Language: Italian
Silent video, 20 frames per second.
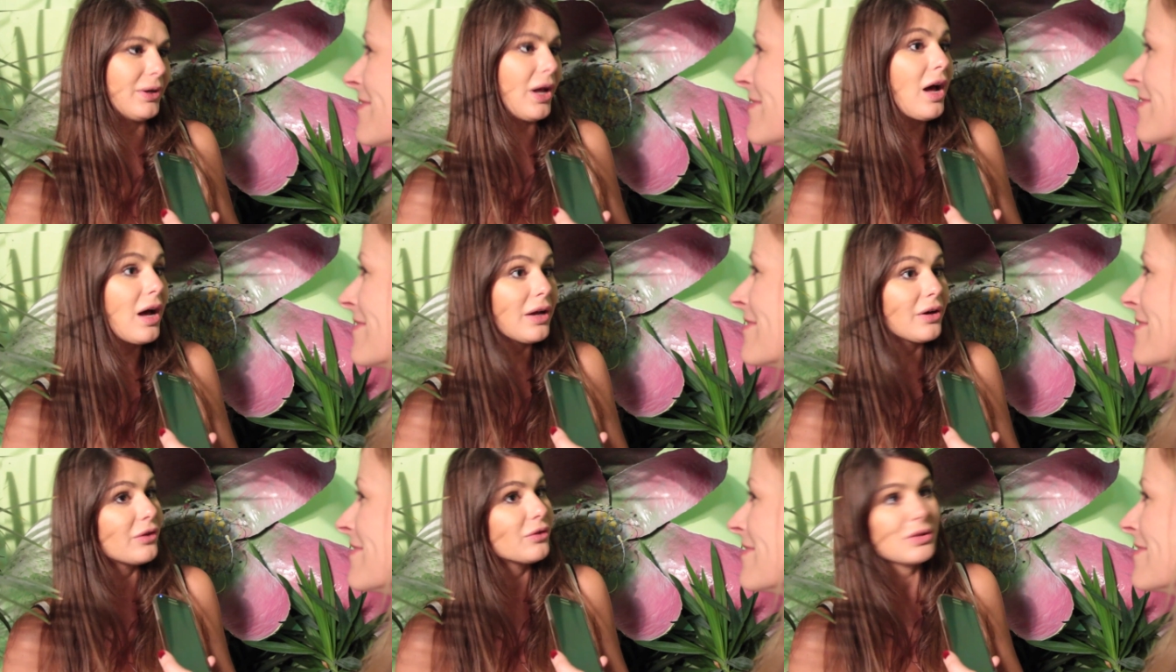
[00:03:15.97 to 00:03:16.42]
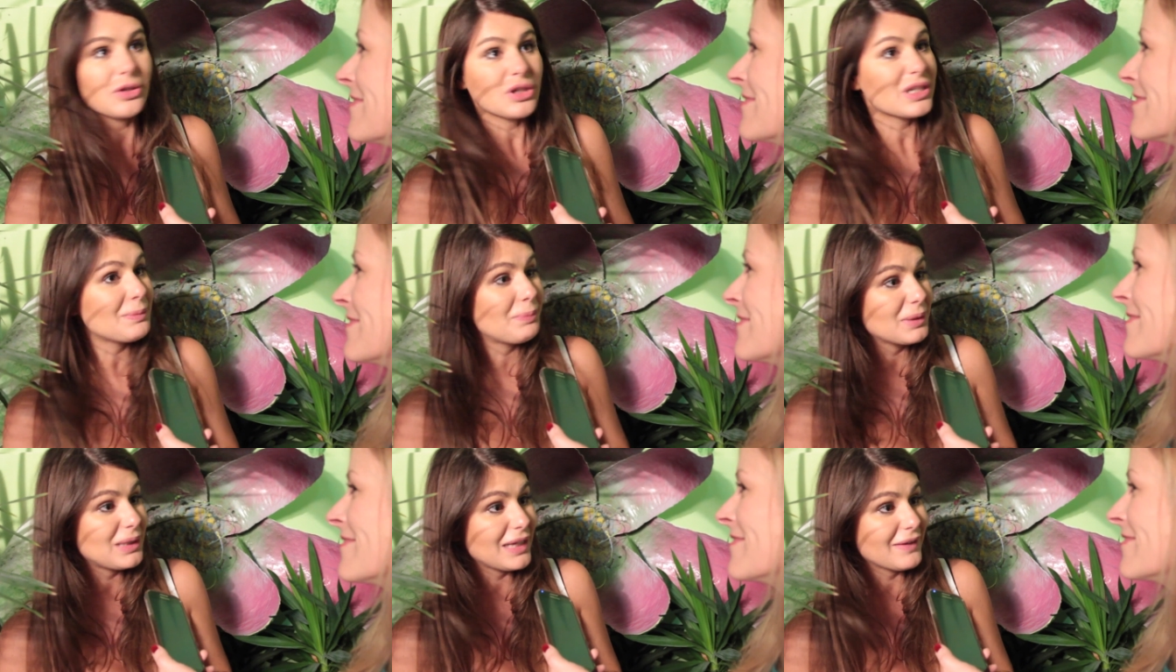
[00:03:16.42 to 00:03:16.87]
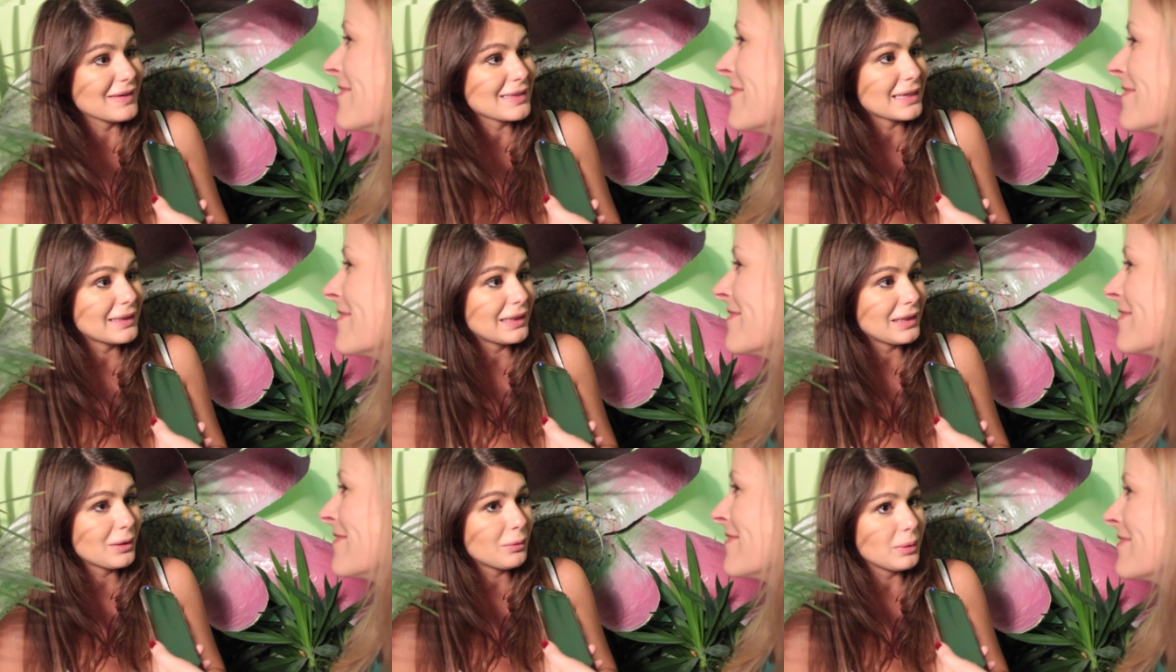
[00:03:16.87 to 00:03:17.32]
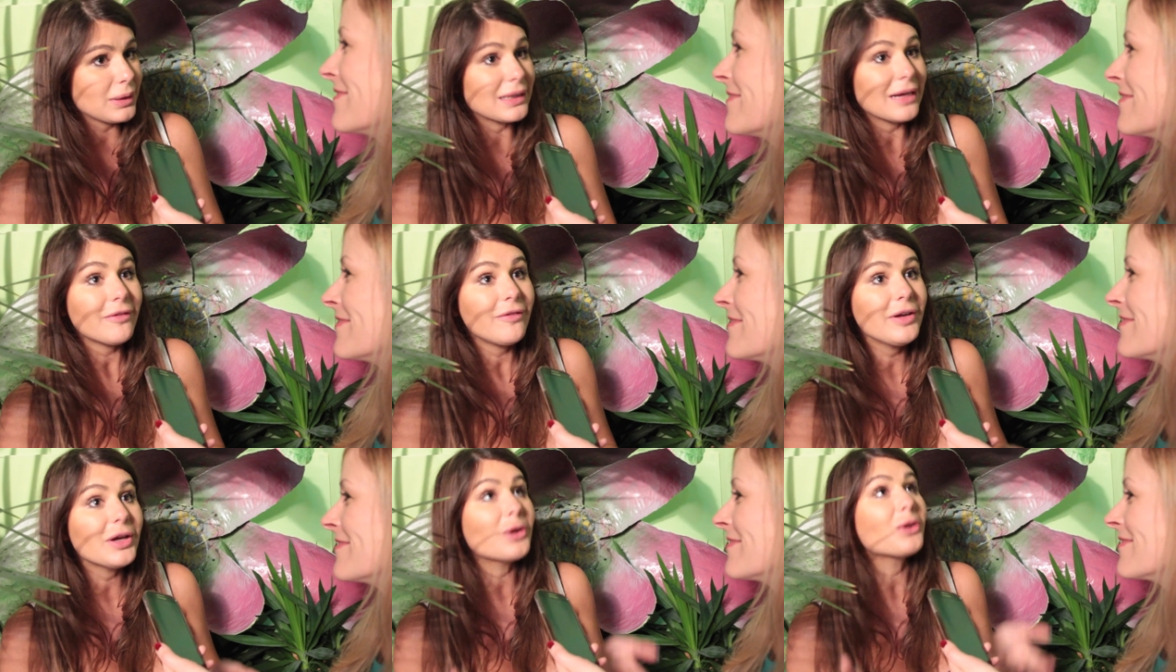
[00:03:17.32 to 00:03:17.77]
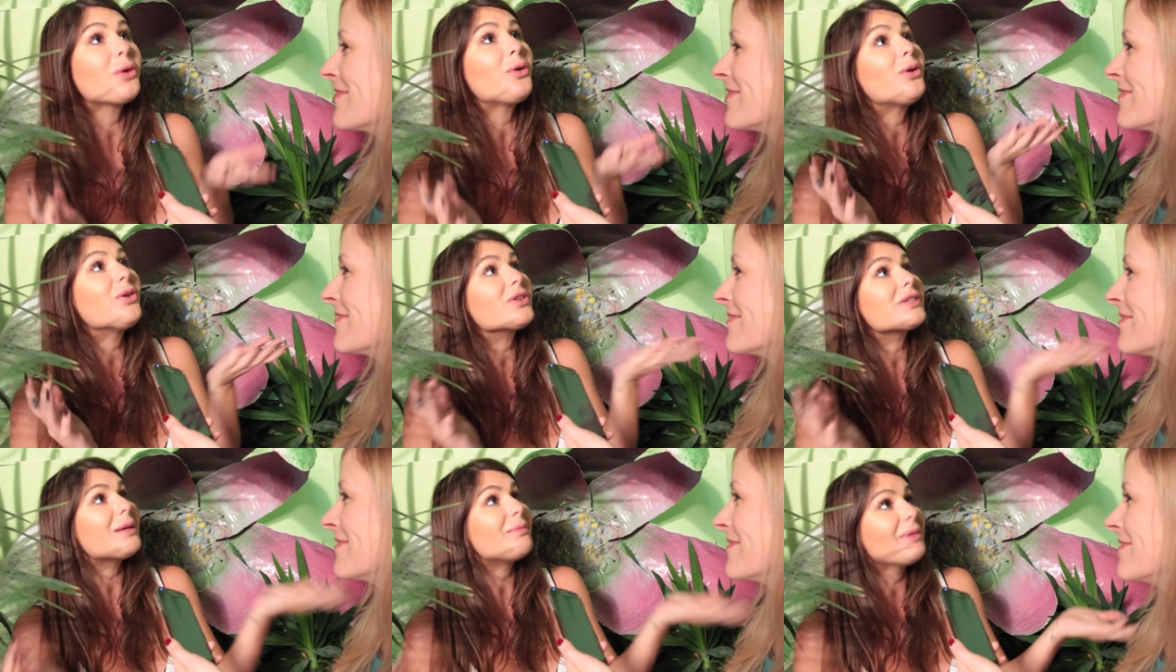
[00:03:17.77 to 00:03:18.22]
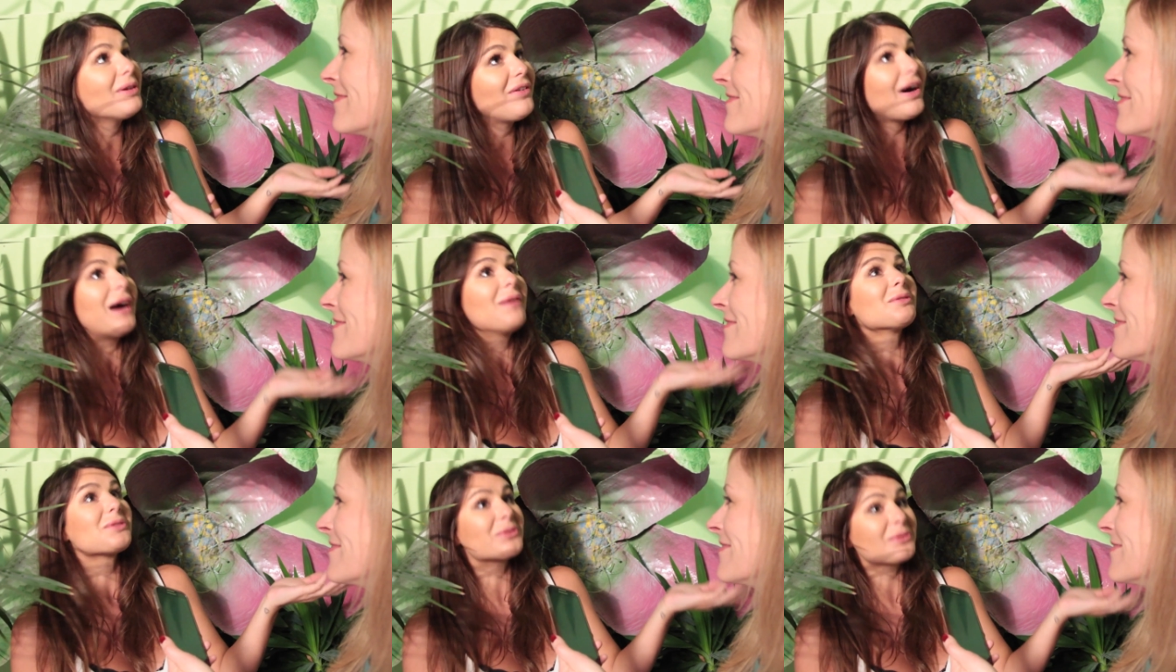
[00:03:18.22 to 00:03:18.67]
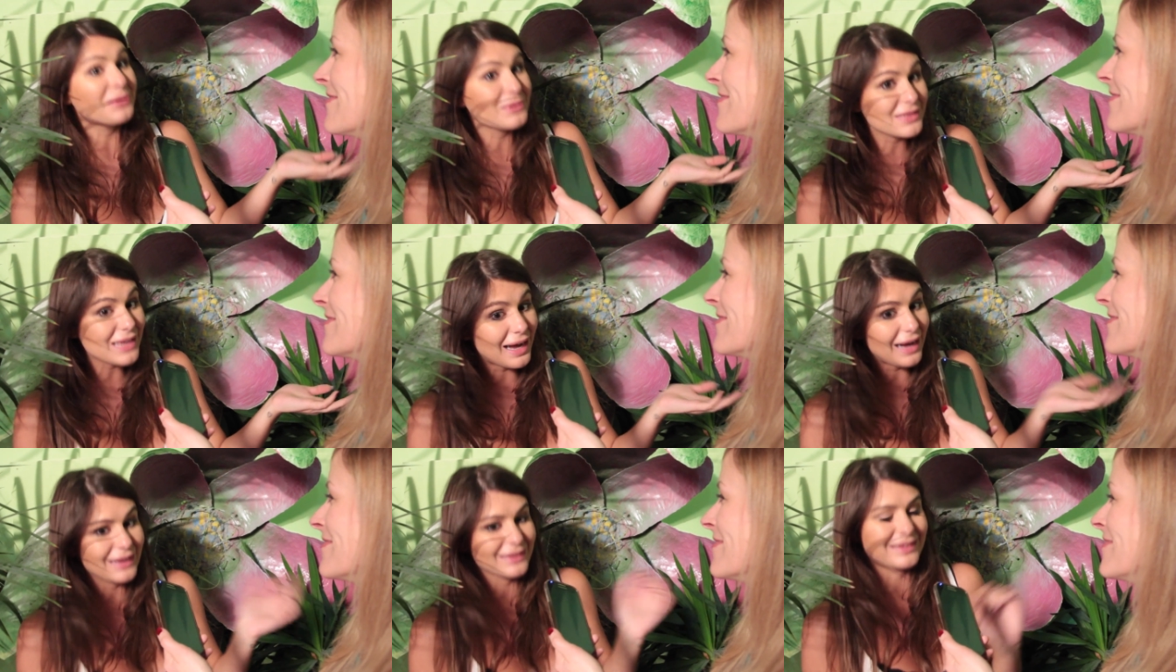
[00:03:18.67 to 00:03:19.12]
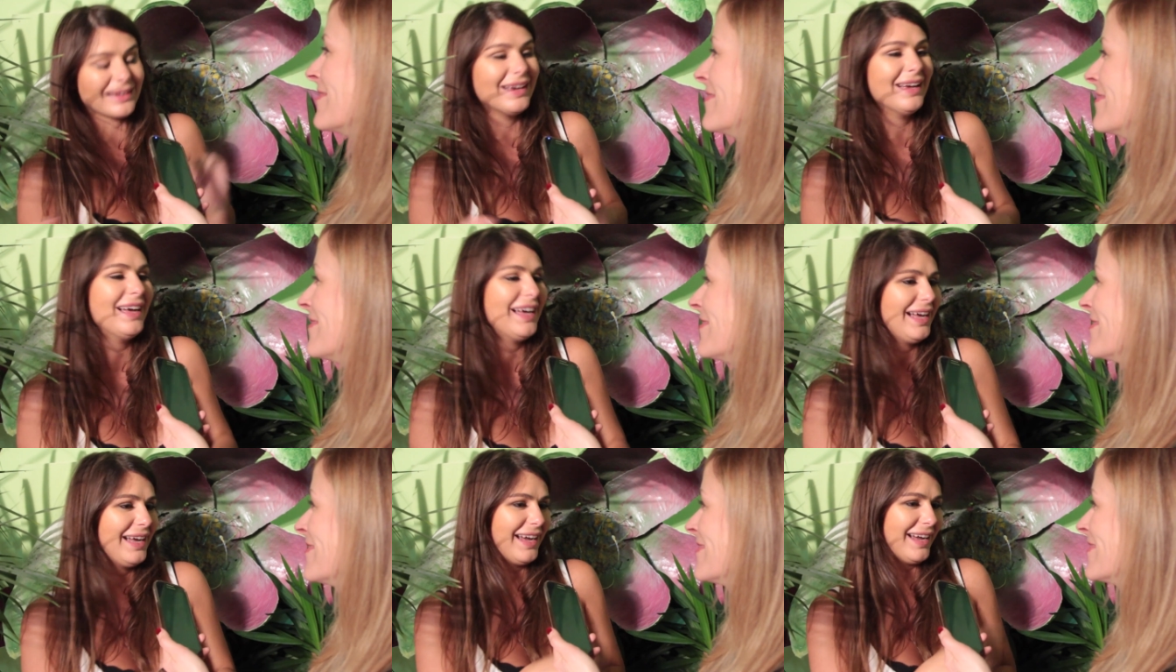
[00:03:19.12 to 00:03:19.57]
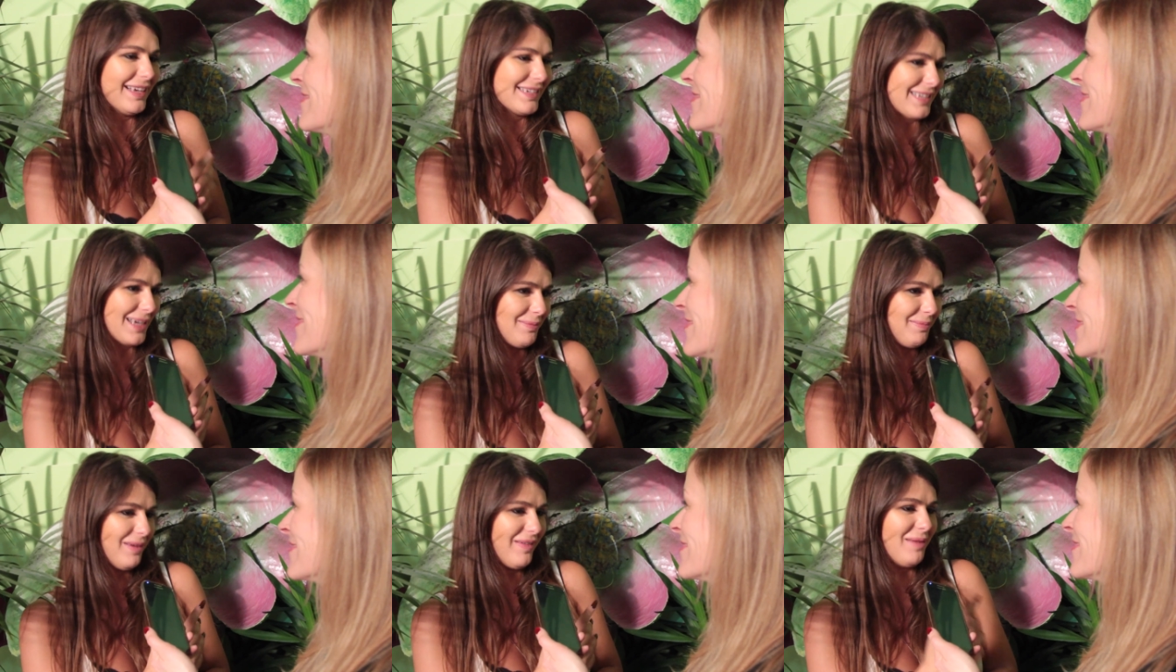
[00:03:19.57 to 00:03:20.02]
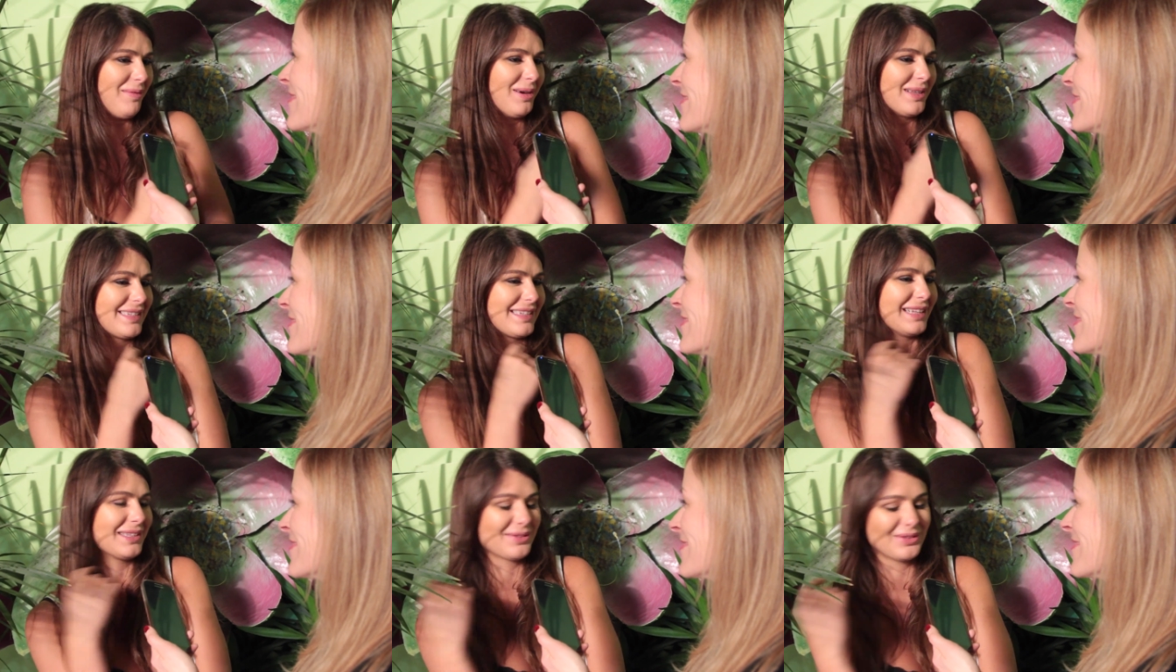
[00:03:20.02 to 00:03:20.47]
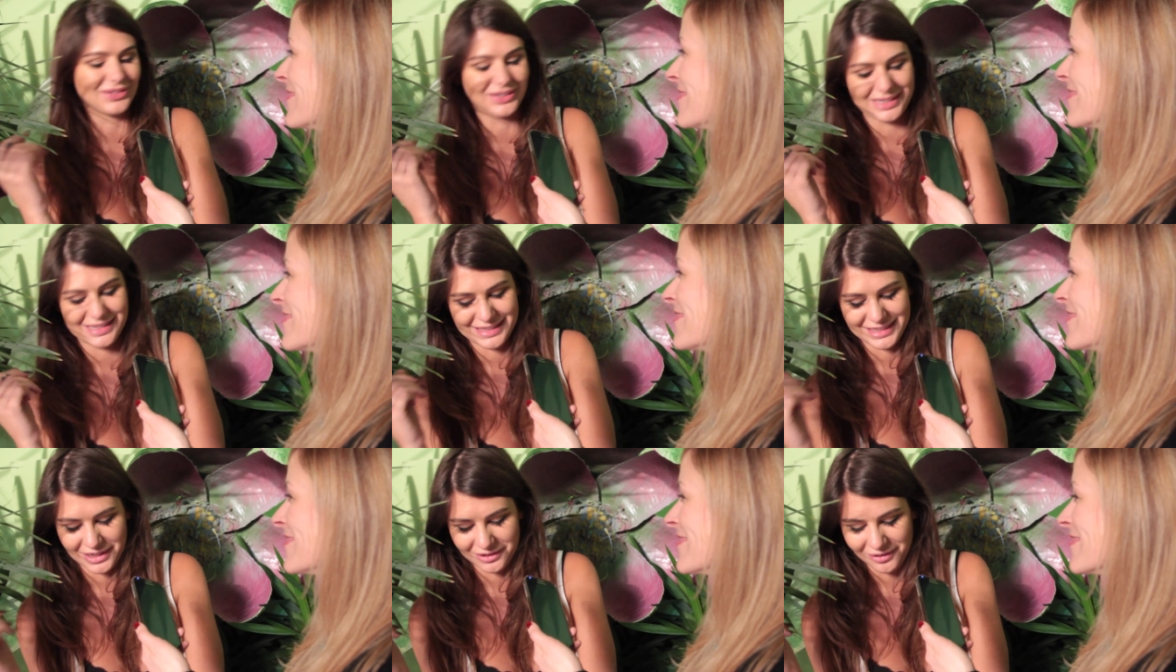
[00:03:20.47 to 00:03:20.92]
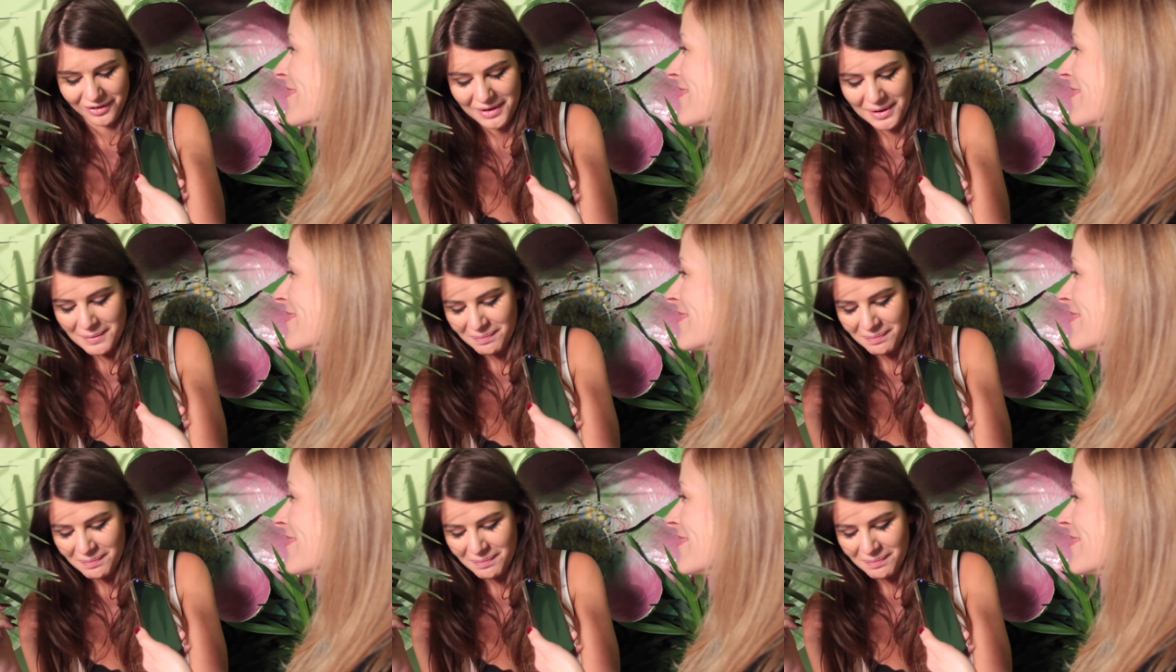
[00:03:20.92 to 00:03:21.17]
No, non, non si poteva scattare qui, davvero, non lo sapevamo, scusate. E scappavamo al set successivo.